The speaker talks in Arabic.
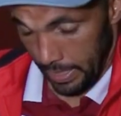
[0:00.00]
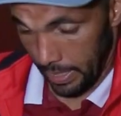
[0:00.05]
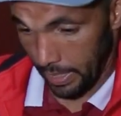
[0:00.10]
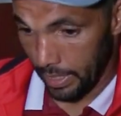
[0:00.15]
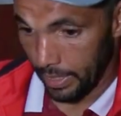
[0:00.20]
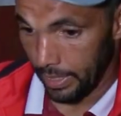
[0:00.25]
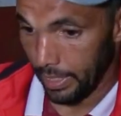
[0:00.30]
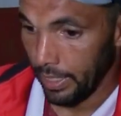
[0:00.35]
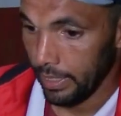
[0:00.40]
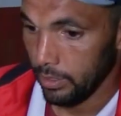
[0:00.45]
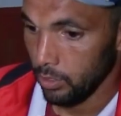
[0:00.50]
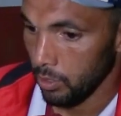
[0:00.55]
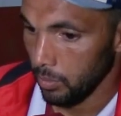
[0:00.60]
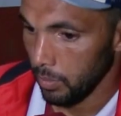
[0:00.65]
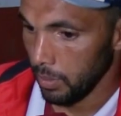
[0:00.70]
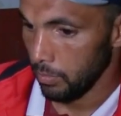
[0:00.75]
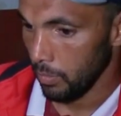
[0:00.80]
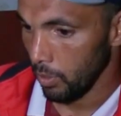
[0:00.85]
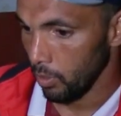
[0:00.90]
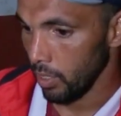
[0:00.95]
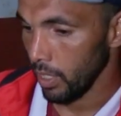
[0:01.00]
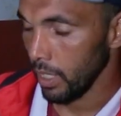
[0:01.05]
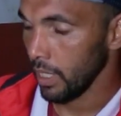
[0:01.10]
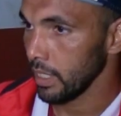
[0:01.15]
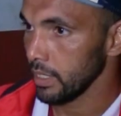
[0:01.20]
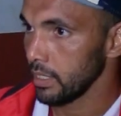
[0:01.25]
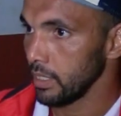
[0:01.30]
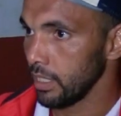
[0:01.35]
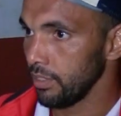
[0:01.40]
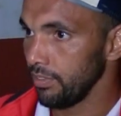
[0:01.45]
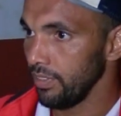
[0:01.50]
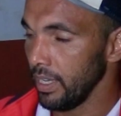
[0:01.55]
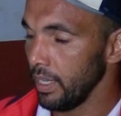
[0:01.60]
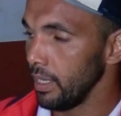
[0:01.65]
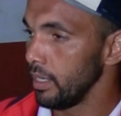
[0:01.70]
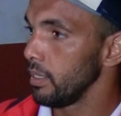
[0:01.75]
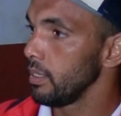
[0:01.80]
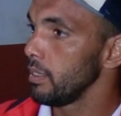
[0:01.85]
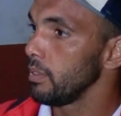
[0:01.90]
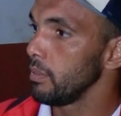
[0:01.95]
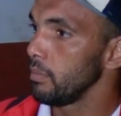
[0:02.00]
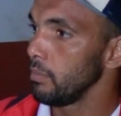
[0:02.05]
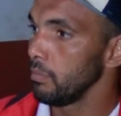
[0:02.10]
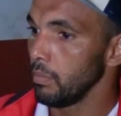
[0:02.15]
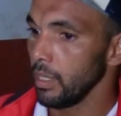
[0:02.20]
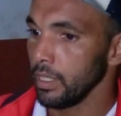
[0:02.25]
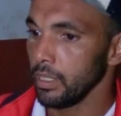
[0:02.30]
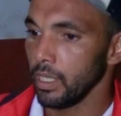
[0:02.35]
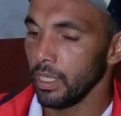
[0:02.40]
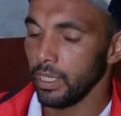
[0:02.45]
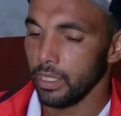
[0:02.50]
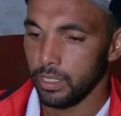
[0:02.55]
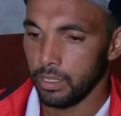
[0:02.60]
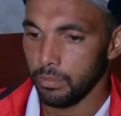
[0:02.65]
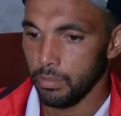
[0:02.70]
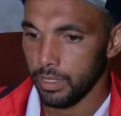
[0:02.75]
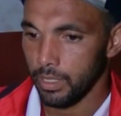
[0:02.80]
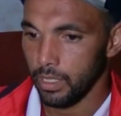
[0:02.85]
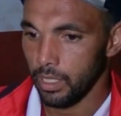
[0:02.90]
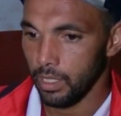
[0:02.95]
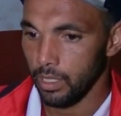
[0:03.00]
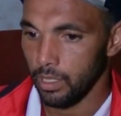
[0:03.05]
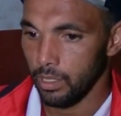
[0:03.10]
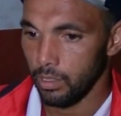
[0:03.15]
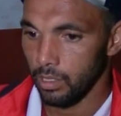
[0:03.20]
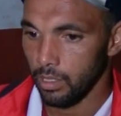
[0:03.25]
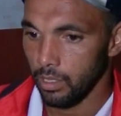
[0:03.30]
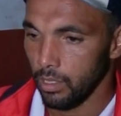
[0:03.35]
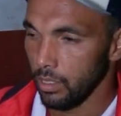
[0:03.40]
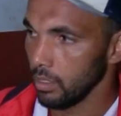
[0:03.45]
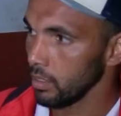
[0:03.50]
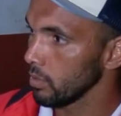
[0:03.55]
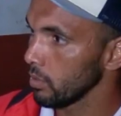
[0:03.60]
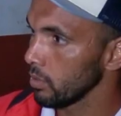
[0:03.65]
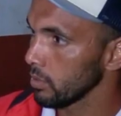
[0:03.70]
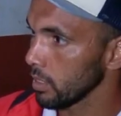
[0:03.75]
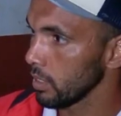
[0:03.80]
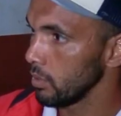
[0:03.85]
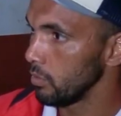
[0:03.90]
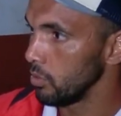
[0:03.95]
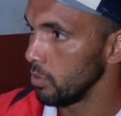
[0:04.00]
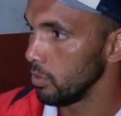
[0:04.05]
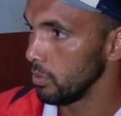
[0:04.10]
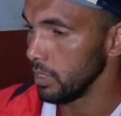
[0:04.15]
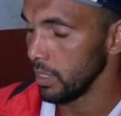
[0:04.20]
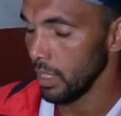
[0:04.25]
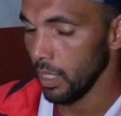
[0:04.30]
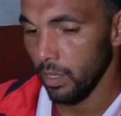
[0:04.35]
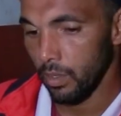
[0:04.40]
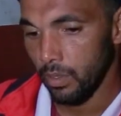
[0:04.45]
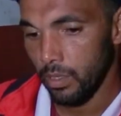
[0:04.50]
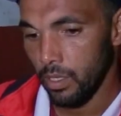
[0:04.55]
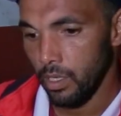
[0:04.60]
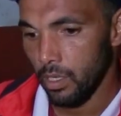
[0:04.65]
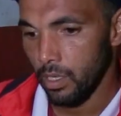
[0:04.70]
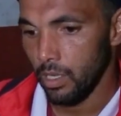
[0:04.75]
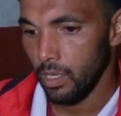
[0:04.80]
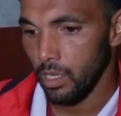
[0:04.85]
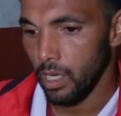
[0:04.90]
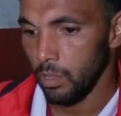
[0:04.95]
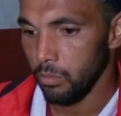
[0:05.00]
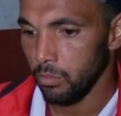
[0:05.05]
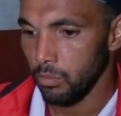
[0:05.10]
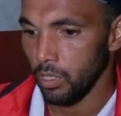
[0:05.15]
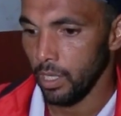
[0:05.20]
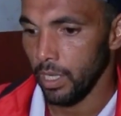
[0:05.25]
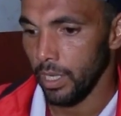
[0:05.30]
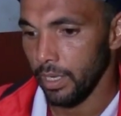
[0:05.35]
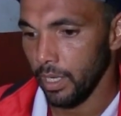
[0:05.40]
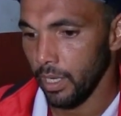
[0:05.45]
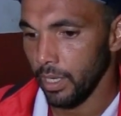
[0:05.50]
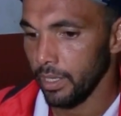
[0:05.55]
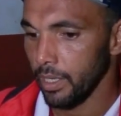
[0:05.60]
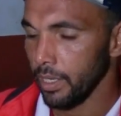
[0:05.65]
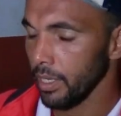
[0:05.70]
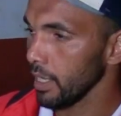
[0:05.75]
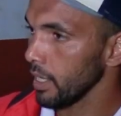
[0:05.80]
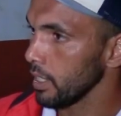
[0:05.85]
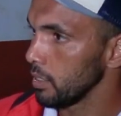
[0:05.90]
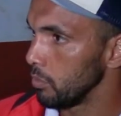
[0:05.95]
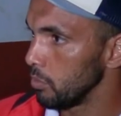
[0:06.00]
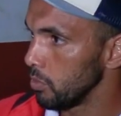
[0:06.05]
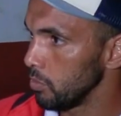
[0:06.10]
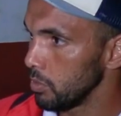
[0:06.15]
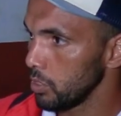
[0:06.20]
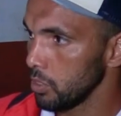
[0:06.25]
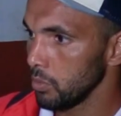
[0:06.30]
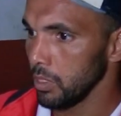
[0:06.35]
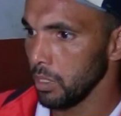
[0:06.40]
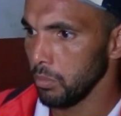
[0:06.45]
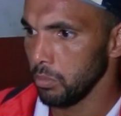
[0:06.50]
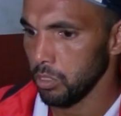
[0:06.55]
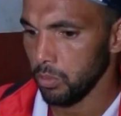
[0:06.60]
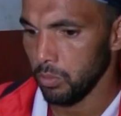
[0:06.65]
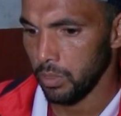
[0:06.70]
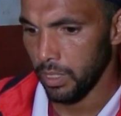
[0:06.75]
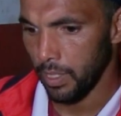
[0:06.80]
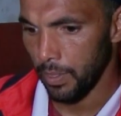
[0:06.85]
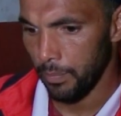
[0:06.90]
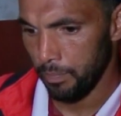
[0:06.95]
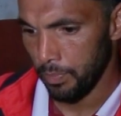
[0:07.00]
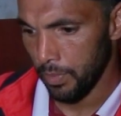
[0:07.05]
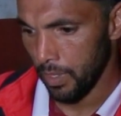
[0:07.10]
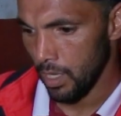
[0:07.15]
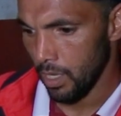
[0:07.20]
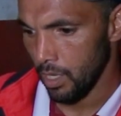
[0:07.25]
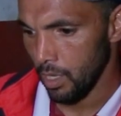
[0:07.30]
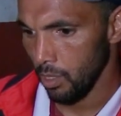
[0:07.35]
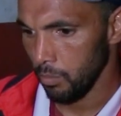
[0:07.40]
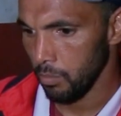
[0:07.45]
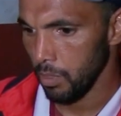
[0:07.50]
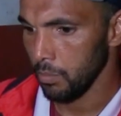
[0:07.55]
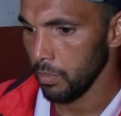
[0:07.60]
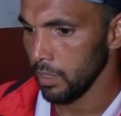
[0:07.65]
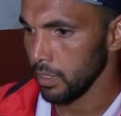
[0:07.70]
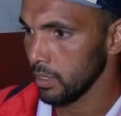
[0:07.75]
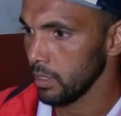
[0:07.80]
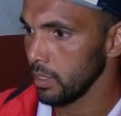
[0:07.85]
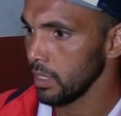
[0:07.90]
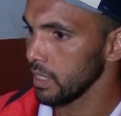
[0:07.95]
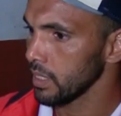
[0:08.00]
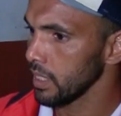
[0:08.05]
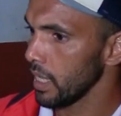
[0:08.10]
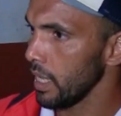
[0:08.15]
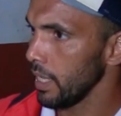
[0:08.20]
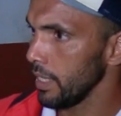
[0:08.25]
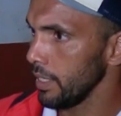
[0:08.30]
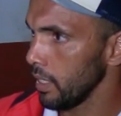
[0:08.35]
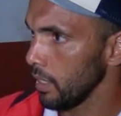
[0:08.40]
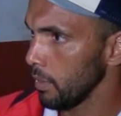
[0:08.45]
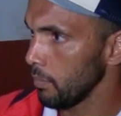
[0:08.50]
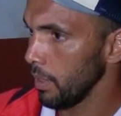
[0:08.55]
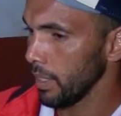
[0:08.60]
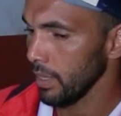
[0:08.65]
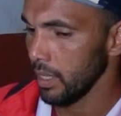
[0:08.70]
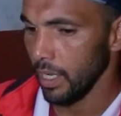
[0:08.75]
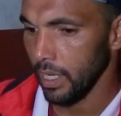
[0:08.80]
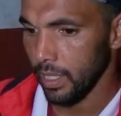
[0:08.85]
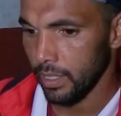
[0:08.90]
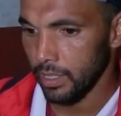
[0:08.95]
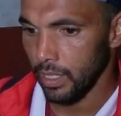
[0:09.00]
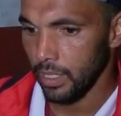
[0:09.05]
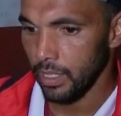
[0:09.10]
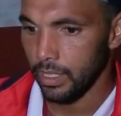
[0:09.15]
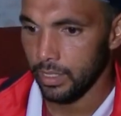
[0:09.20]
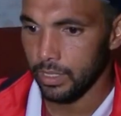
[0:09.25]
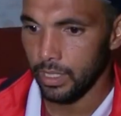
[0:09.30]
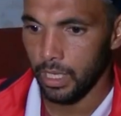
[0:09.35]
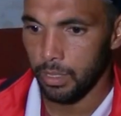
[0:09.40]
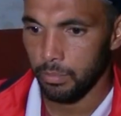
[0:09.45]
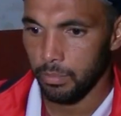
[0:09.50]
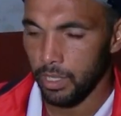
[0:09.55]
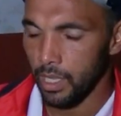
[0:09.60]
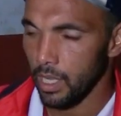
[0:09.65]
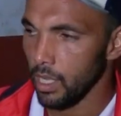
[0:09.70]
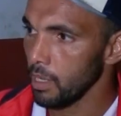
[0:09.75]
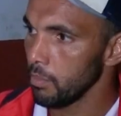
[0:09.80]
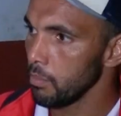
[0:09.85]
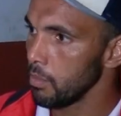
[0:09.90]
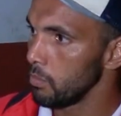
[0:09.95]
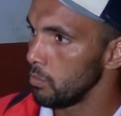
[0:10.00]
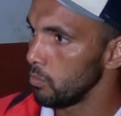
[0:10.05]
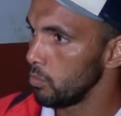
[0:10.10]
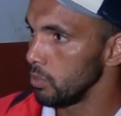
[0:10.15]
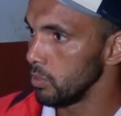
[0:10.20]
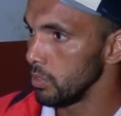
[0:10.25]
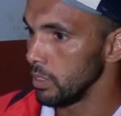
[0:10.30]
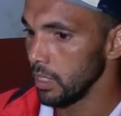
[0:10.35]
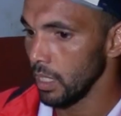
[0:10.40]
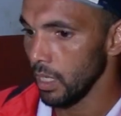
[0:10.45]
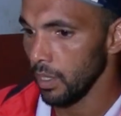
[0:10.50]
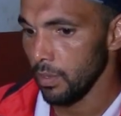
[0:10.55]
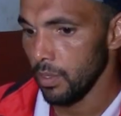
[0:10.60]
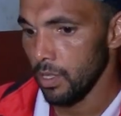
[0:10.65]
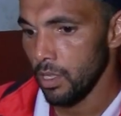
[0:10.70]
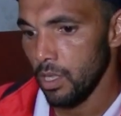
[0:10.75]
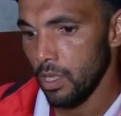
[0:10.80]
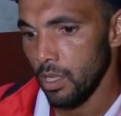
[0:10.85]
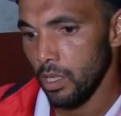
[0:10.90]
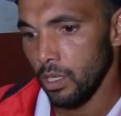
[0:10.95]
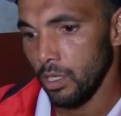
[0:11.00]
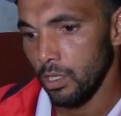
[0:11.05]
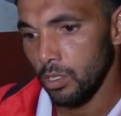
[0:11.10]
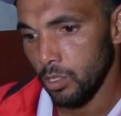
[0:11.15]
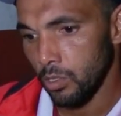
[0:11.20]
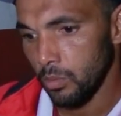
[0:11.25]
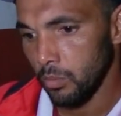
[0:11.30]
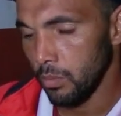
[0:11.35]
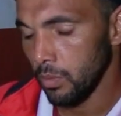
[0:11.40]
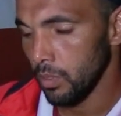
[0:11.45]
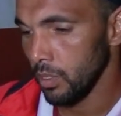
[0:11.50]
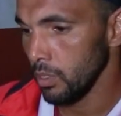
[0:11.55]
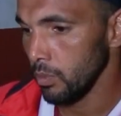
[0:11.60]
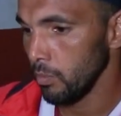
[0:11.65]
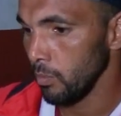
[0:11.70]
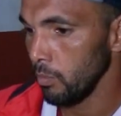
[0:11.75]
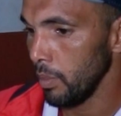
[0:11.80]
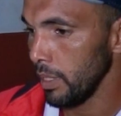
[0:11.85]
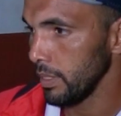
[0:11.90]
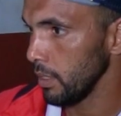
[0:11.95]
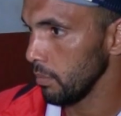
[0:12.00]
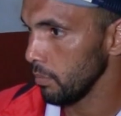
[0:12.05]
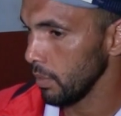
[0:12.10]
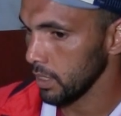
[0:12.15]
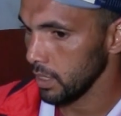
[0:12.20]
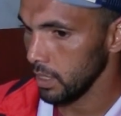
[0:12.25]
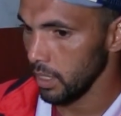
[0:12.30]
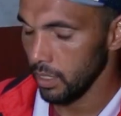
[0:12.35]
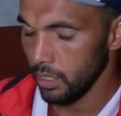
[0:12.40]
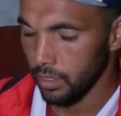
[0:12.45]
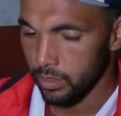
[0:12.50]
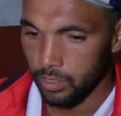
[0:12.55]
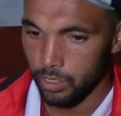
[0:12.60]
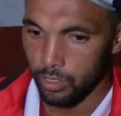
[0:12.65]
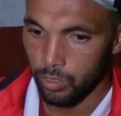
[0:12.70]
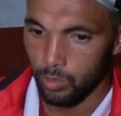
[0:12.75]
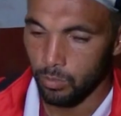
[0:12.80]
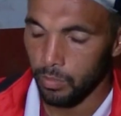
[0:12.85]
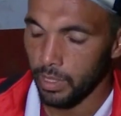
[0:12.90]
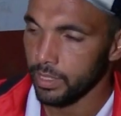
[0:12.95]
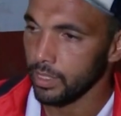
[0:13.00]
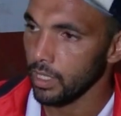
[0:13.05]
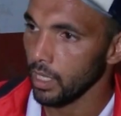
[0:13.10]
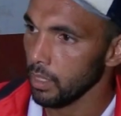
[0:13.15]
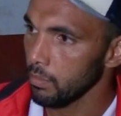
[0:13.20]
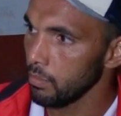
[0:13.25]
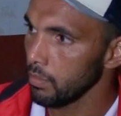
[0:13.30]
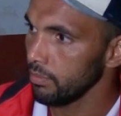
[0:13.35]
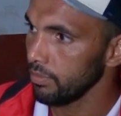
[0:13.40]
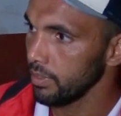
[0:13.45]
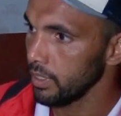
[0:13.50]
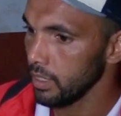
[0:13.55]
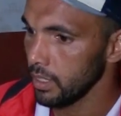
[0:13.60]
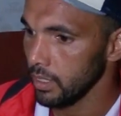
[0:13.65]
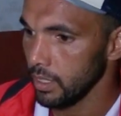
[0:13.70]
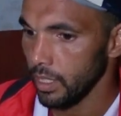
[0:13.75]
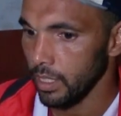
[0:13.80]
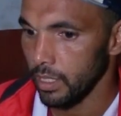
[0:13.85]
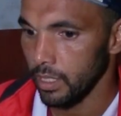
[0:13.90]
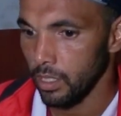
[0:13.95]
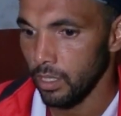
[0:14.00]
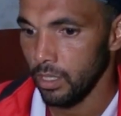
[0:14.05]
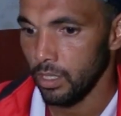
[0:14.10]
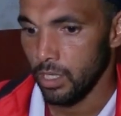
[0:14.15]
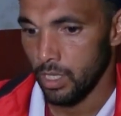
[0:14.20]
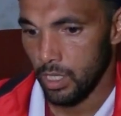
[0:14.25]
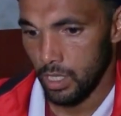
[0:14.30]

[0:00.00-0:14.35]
كان عندهم كما نقول لك رده فعل بعد الهزيمه تاع كونتر المولوديه الحمد لله احنا رانا نخدموا بشويه بشويه ربما زدنا صححنا بعض الاخطاء اللي ارتكبناها امام المولوديه اليوم آه، بعد الماتش هذا نزيدوا مع الطاقم الفني تاعنا